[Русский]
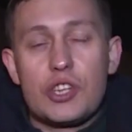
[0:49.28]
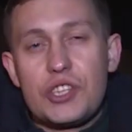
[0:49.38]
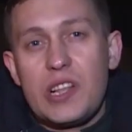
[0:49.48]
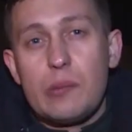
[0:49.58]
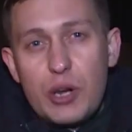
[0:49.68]

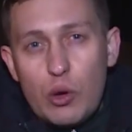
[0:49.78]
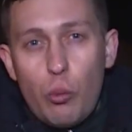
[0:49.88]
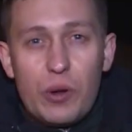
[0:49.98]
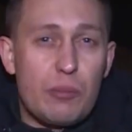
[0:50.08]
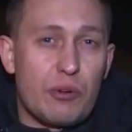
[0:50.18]
Жители
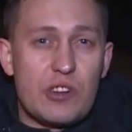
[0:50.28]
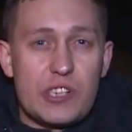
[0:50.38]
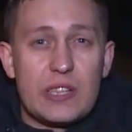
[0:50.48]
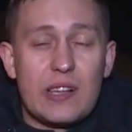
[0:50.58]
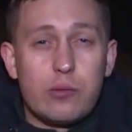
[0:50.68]
Мариуполя
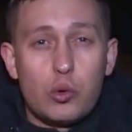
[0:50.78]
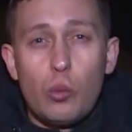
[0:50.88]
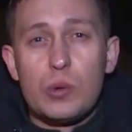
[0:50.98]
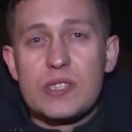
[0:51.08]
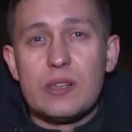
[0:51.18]
провожают к
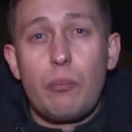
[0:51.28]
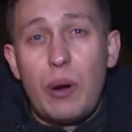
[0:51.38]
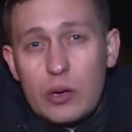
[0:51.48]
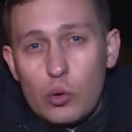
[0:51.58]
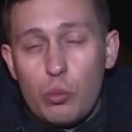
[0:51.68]
автобусам
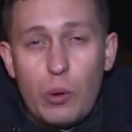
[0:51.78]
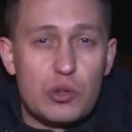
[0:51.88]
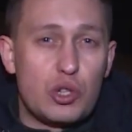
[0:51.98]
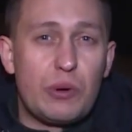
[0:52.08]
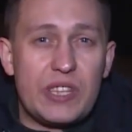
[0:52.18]
по группам,
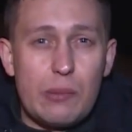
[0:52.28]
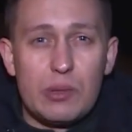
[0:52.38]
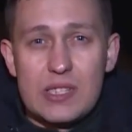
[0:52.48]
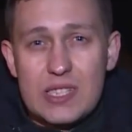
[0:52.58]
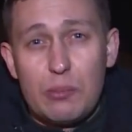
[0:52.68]
чтобы не
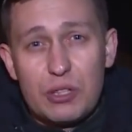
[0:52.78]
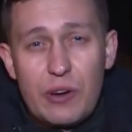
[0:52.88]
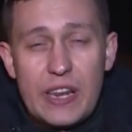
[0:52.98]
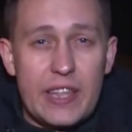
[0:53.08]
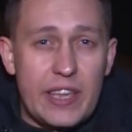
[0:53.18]
было
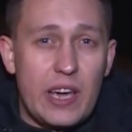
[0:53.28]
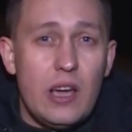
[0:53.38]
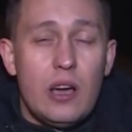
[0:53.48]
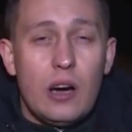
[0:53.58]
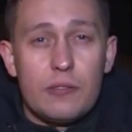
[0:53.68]
столпотворения.
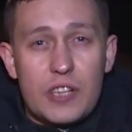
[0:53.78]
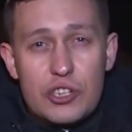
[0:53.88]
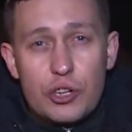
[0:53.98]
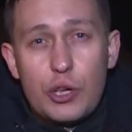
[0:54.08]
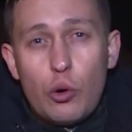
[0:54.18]
В
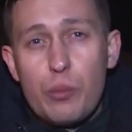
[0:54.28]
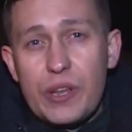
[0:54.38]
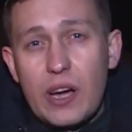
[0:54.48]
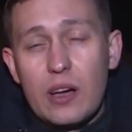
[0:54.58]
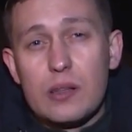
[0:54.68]
наш регион
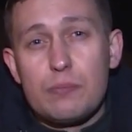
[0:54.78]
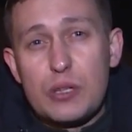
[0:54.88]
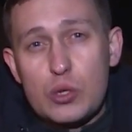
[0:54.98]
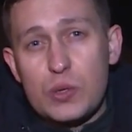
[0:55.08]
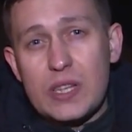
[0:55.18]
приехало
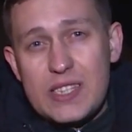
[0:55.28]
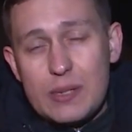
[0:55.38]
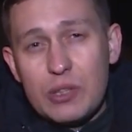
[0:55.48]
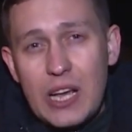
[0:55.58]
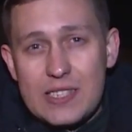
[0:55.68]

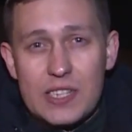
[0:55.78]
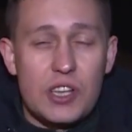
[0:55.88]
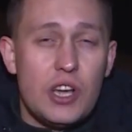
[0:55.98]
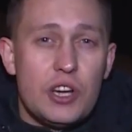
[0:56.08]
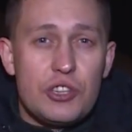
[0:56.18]

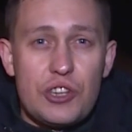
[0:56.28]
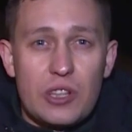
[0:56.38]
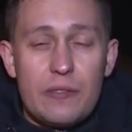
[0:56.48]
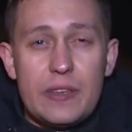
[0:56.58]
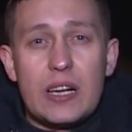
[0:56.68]
517
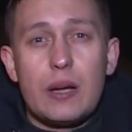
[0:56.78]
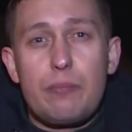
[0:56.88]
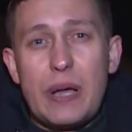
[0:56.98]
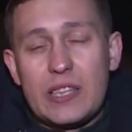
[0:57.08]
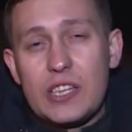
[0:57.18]
человек.
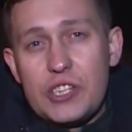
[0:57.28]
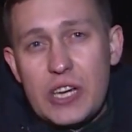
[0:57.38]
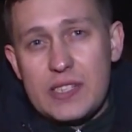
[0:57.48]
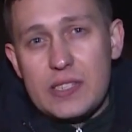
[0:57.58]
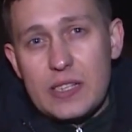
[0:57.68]
Пятая
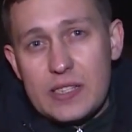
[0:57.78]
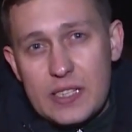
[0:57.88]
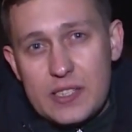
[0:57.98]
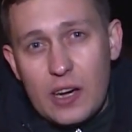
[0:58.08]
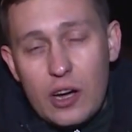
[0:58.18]
часть из
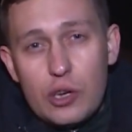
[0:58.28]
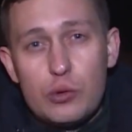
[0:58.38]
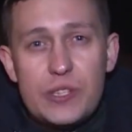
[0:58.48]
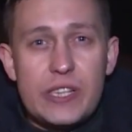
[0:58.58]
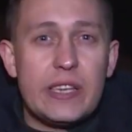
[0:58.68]
этих
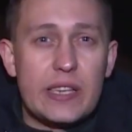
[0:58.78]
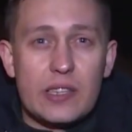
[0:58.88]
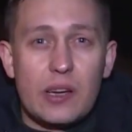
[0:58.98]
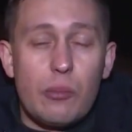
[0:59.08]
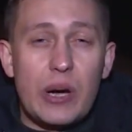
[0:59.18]
людей –
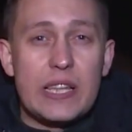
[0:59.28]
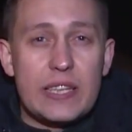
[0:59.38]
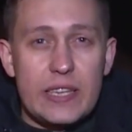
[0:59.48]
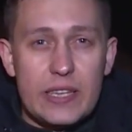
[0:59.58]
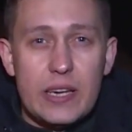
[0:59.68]
это
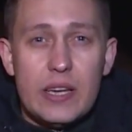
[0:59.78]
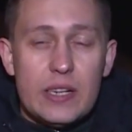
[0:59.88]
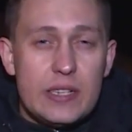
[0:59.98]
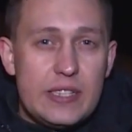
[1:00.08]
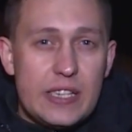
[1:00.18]
маленькие
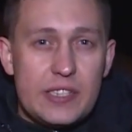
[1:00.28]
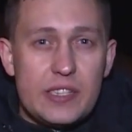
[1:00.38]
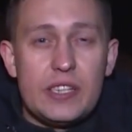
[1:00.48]
дети.